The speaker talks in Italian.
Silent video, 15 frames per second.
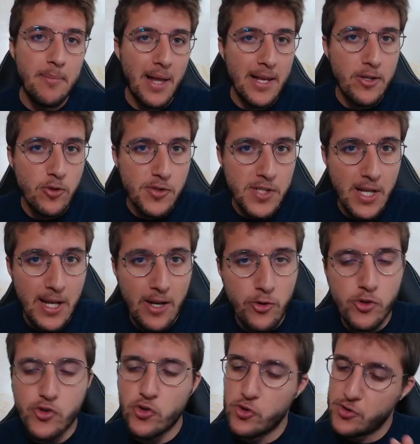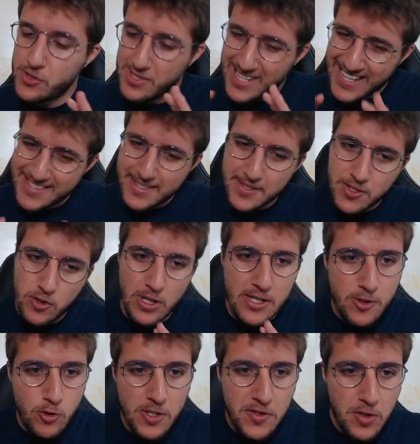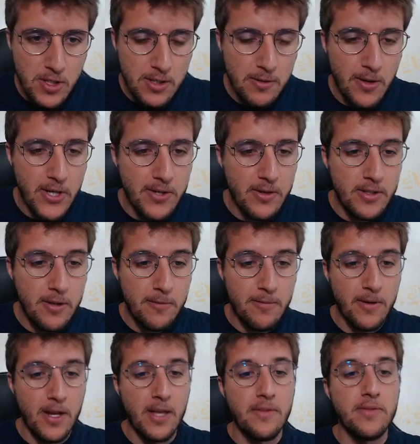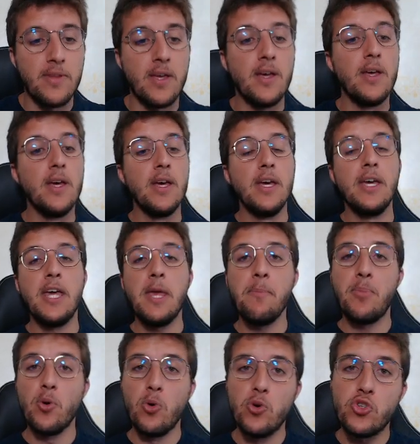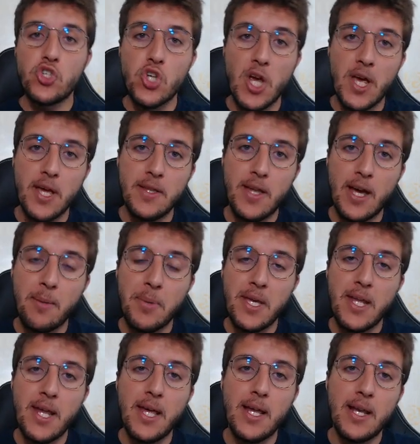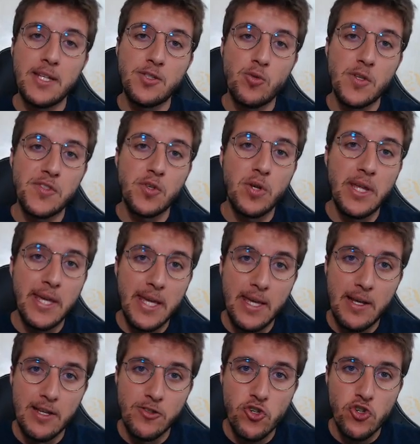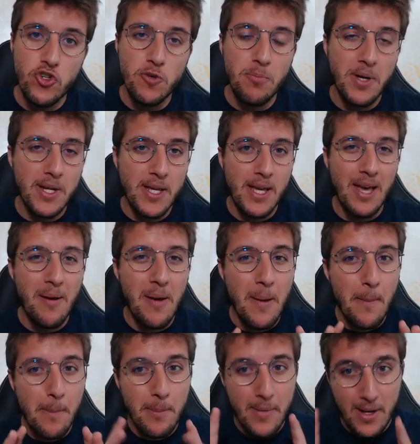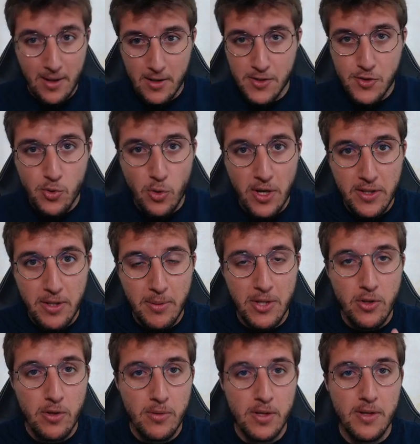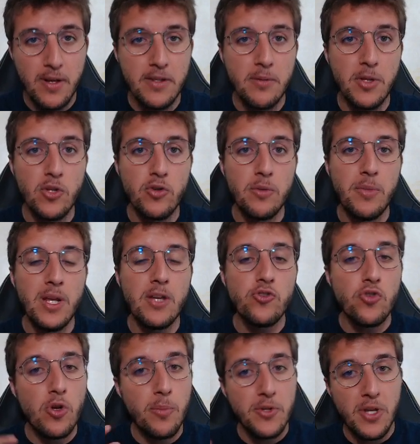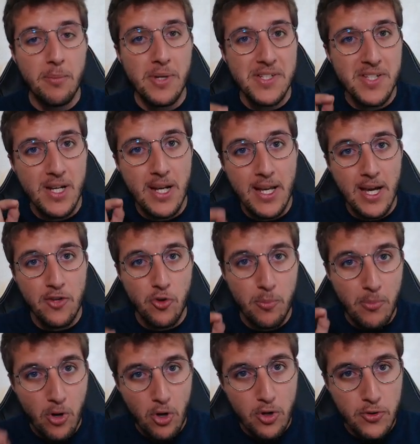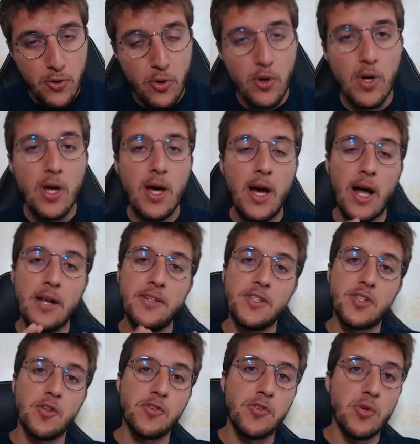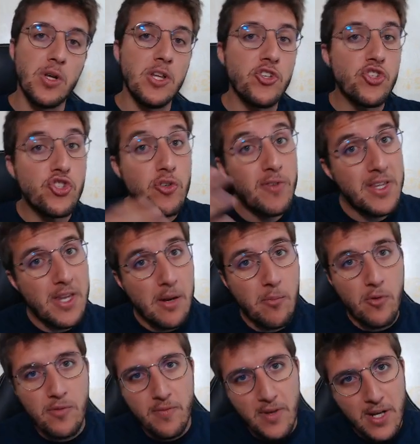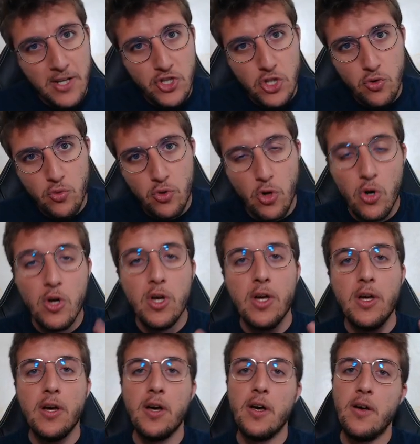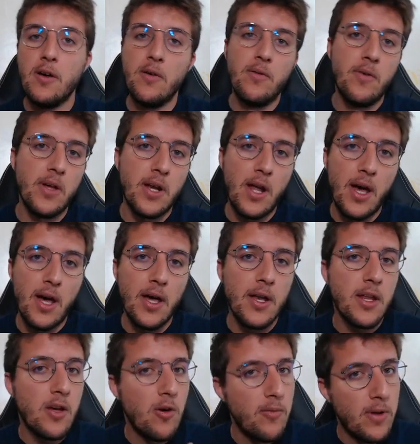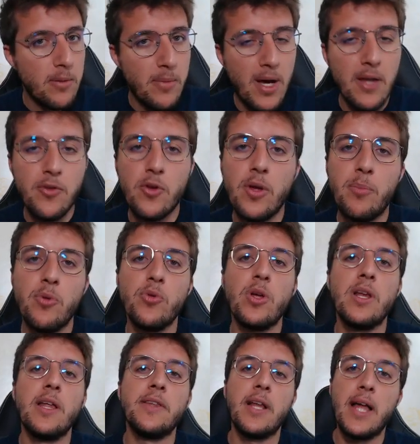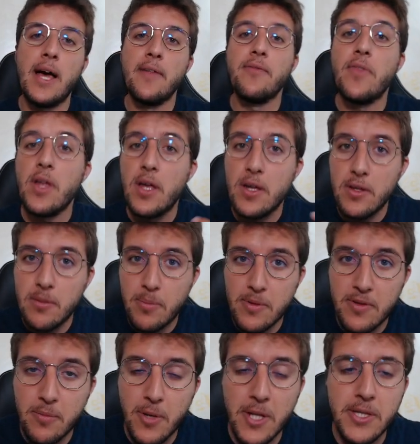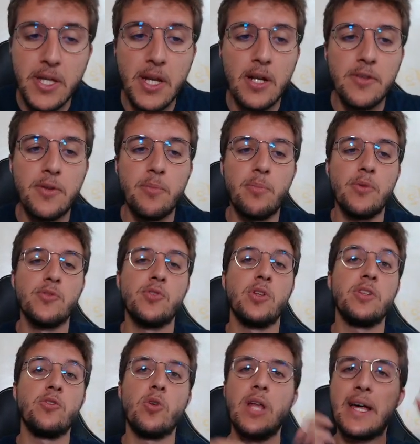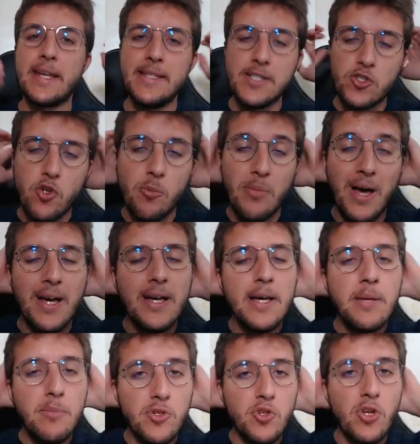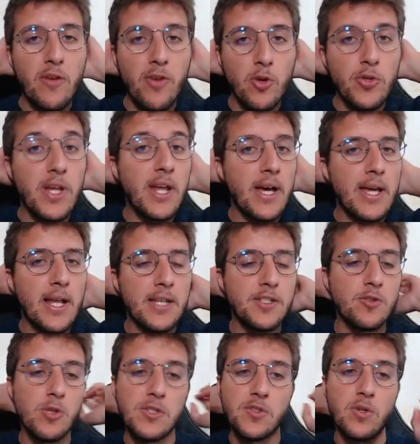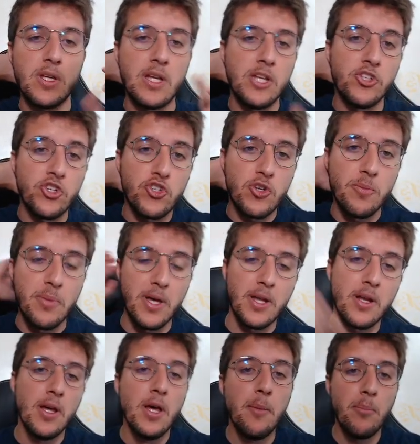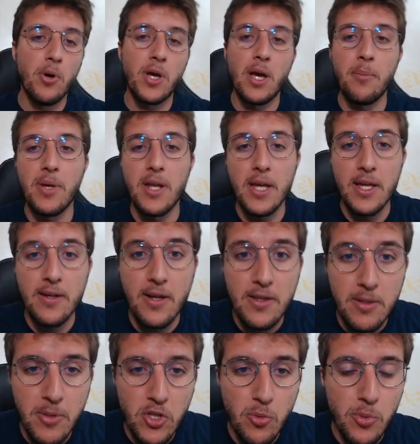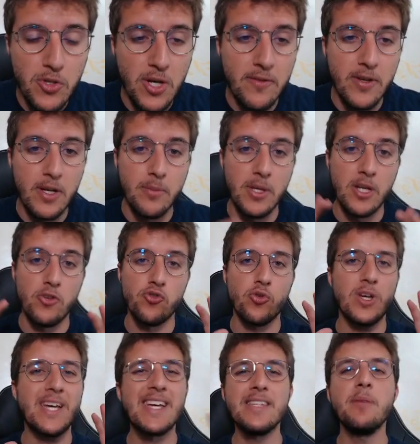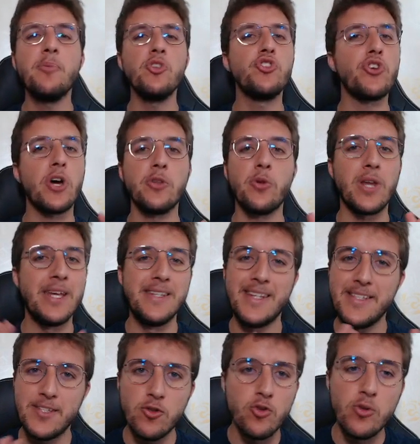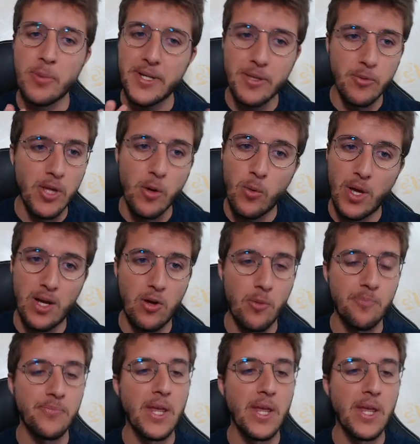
Malinowski dell'anno scorso. Attenzione, una situazione differente. In più c'è da capire la situazione Ilicic perché il suo rendimento, il rendimento di Miranchuk potrebbe essere legato molto al discorso Ilicic. Vedremo, verrà ceduto, eh, verrà riconfermato appunto all'Atalanta, si prenderà il posto da titolare, insomma bisogna valutare anche la situazione Ilicic per poi capire che rendimento potrà avere Miranchuk. Che tipo di giocatore è? Innanzitutto partiamo da quello.